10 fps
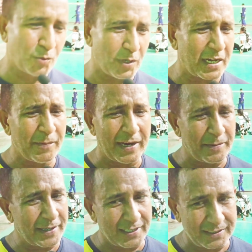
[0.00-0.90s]
के बगैर भी
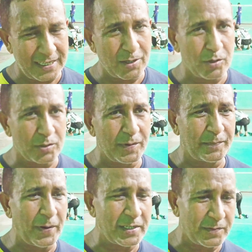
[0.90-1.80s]
कर सकते हैं क्योंकि इसमें
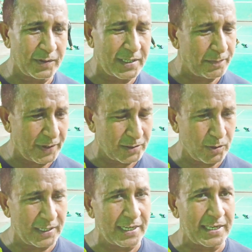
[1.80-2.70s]
पंच किक पंच तो
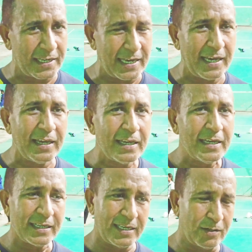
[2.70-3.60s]
नहीं है किक है
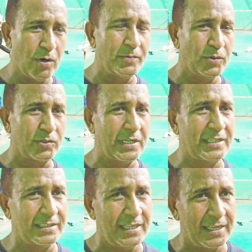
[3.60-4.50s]
किक को हम यूज़ कर
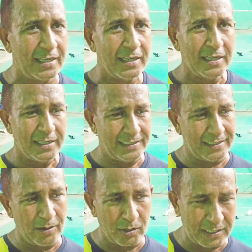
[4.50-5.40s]
सकते हैं जैसे
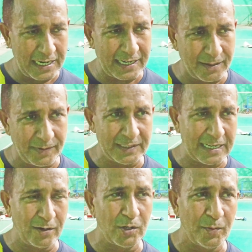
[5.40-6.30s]
और कराटे में
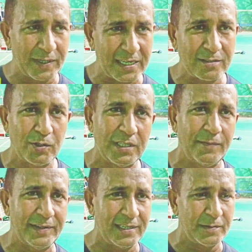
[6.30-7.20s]
ताइकंडो में किक्स होती है
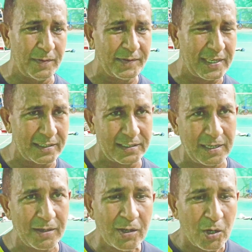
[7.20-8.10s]
वैसे इसमें भी किक्स
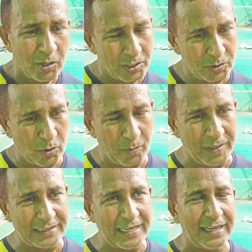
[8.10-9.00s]
के स्कोर
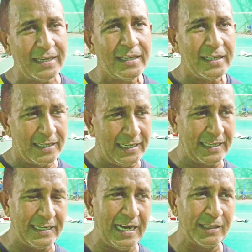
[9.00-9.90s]
मिलता है
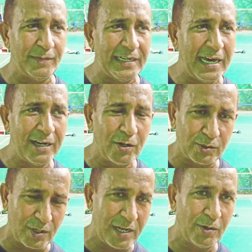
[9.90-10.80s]
लेकिन हाथ में ढाल और
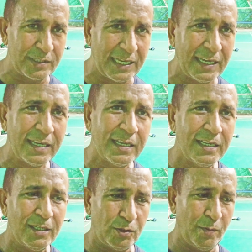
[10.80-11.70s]
तुर्रा होता
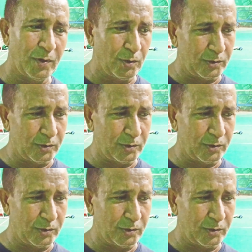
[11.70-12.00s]
है तो बिल्कुल